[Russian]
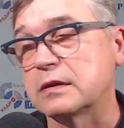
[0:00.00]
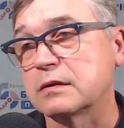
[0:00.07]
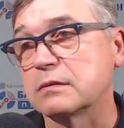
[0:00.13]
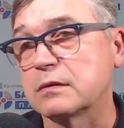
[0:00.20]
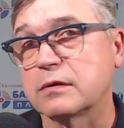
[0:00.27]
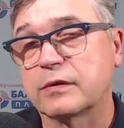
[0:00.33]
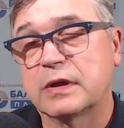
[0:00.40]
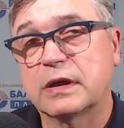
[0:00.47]
Угу.
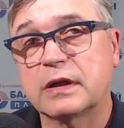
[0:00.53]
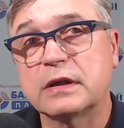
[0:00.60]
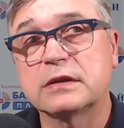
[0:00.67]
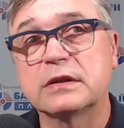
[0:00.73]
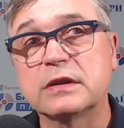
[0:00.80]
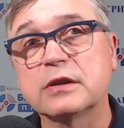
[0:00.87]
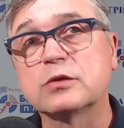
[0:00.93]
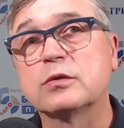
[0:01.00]
В
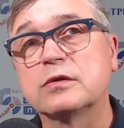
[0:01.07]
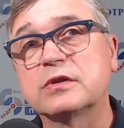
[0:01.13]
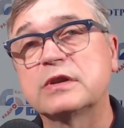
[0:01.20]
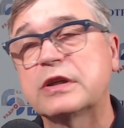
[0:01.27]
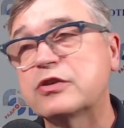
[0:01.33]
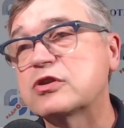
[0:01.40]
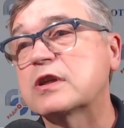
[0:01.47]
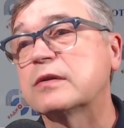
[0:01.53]
Калининграде нету
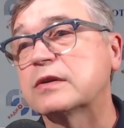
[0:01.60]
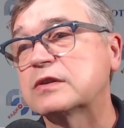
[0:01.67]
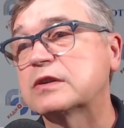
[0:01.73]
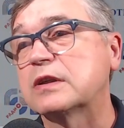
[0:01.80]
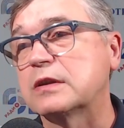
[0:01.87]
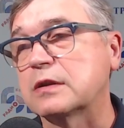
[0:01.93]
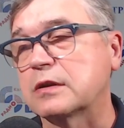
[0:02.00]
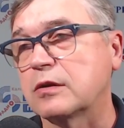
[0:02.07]
исторического
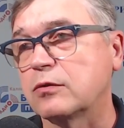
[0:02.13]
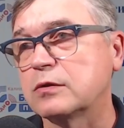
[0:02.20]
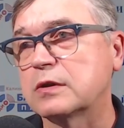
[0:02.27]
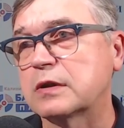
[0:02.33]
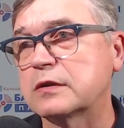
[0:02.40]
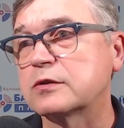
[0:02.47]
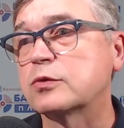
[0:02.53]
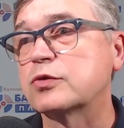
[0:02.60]
центра, а он
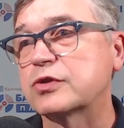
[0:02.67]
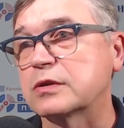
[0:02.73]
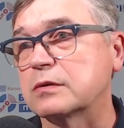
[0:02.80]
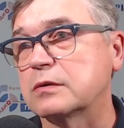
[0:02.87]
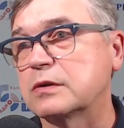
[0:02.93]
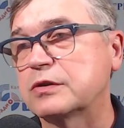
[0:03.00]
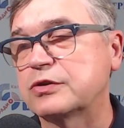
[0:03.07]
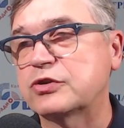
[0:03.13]
разрушен.
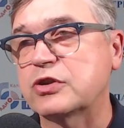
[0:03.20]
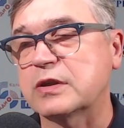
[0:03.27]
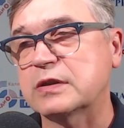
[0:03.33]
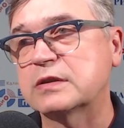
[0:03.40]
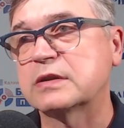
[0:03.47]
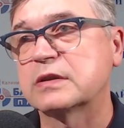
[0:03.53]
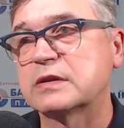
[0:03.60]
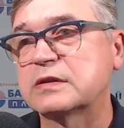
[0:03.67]

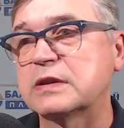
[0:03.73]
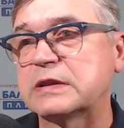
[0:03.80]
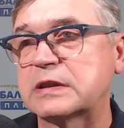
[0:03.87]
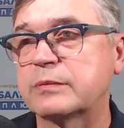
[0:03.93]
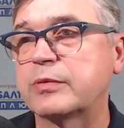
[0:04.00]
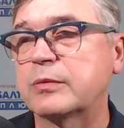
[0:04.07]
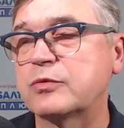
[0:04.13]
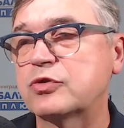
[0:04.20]
Сейчас э,
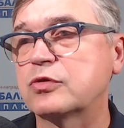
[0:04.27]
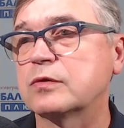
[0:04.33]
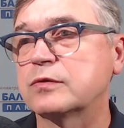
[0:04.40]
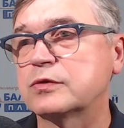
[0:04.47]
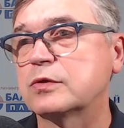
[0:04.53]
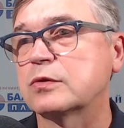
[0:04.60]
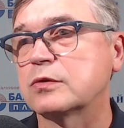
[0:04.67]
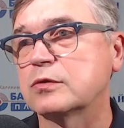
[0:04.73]
центр перемещен
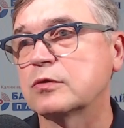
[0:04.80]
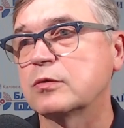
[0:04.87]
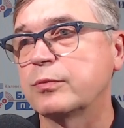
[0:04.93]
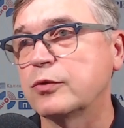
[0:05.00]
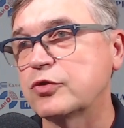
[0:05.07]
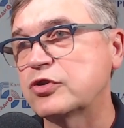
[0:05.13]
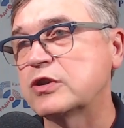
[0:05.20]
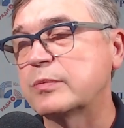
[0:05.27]
в сторону
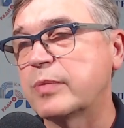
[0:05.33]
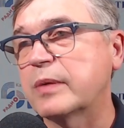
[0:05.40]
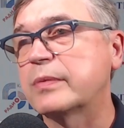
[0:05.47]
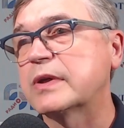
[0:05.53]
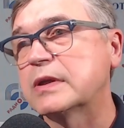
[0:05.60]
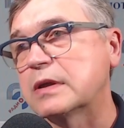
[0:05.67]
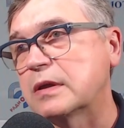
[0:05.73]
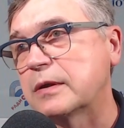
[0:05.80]
площади
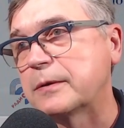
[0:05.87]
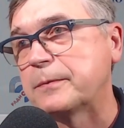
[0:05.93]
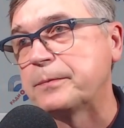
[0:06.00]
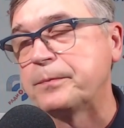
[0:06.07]
Победы.